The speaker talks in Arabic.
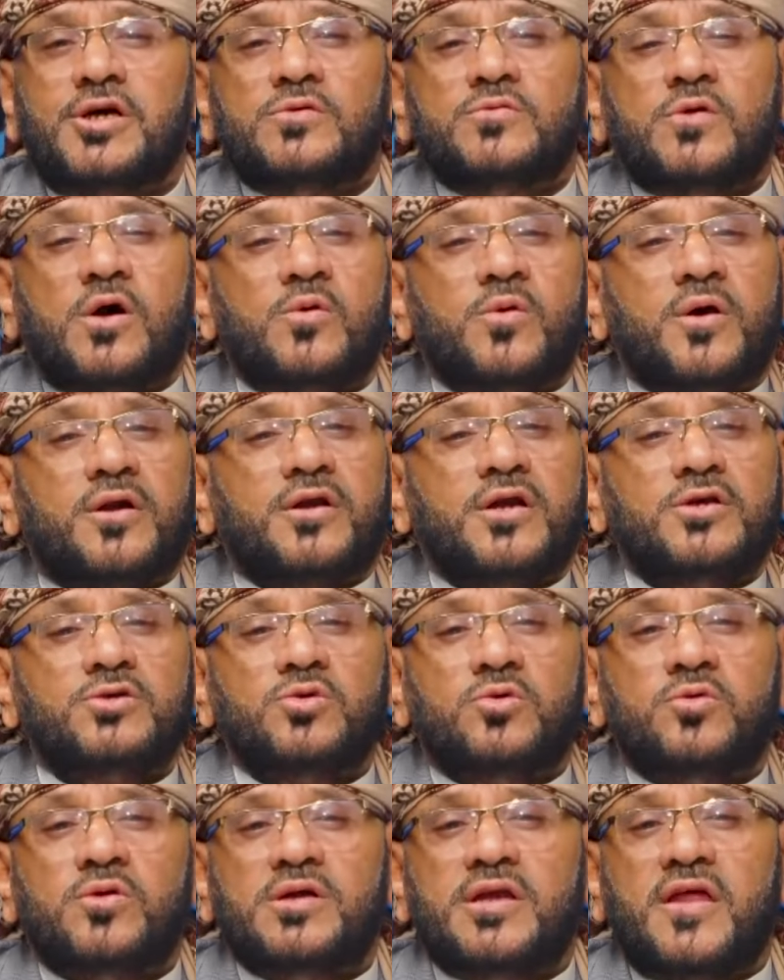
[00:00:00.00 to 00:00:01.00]
وهو
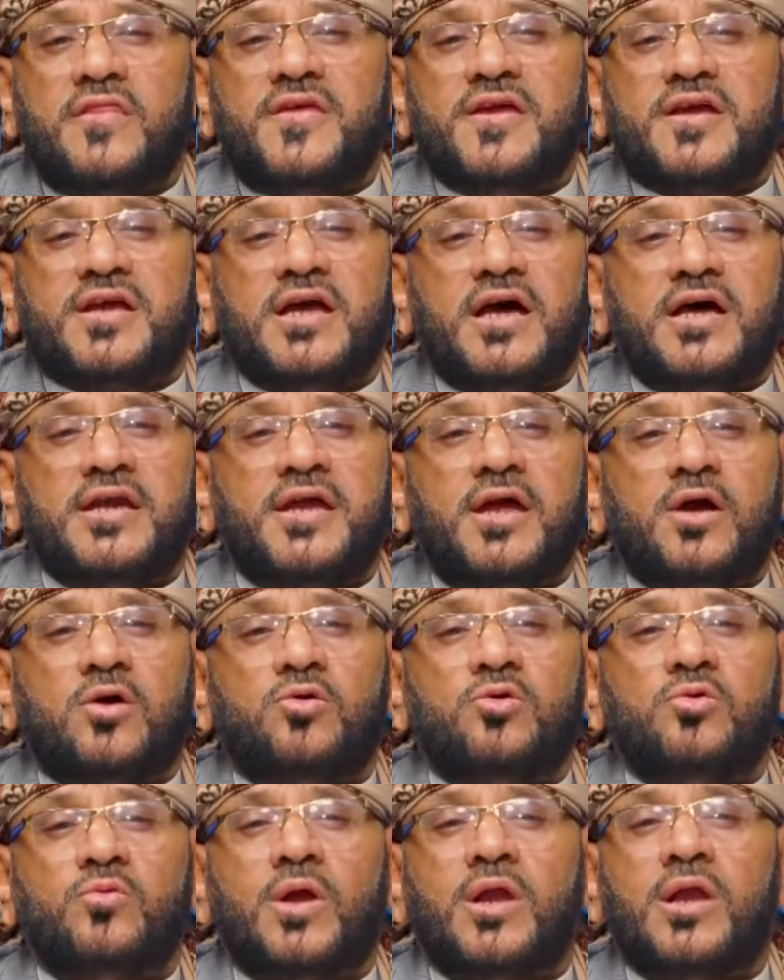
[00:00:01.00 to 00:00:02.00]
الرجل الذي كان
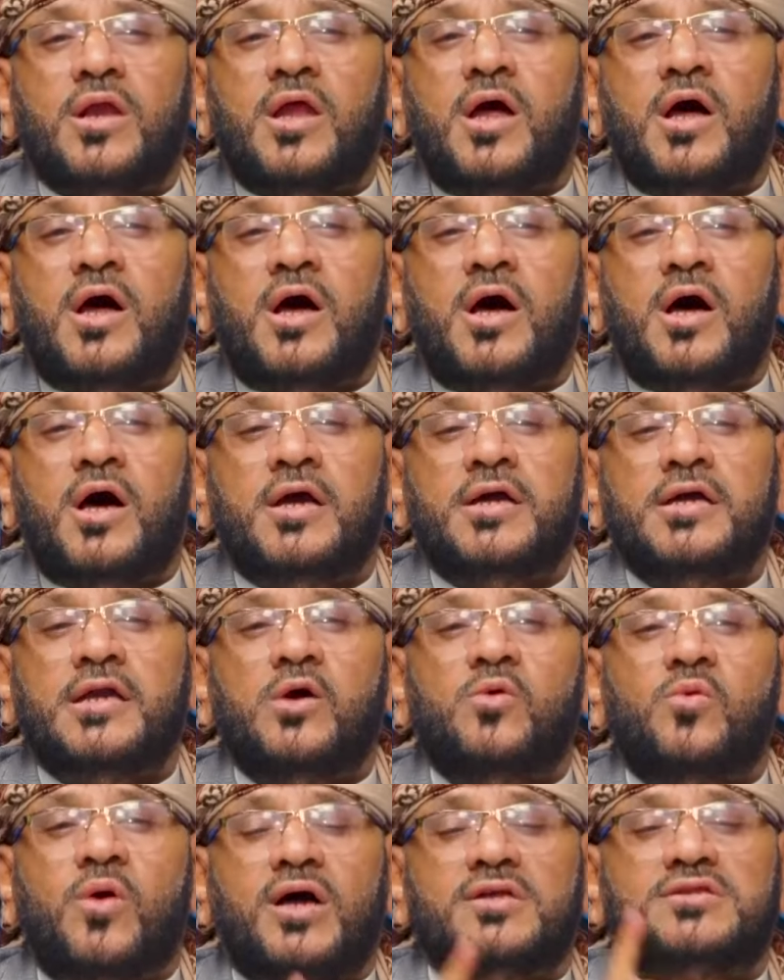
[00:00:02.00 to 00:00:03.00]
يقول والله
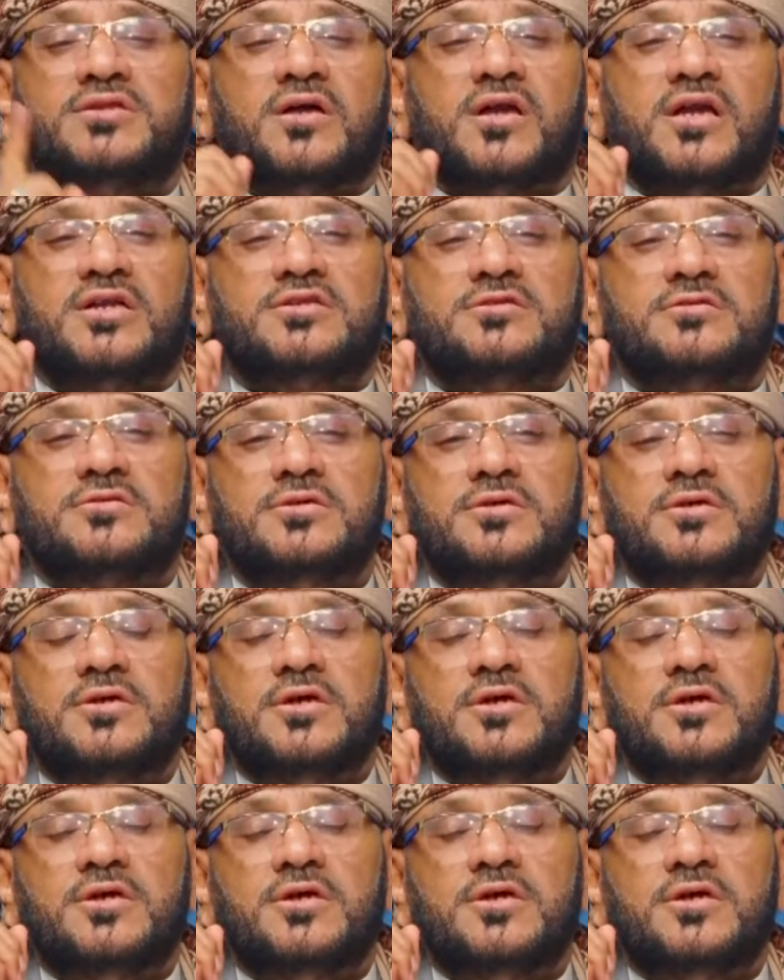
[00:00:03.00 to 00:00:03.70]
لو عثرت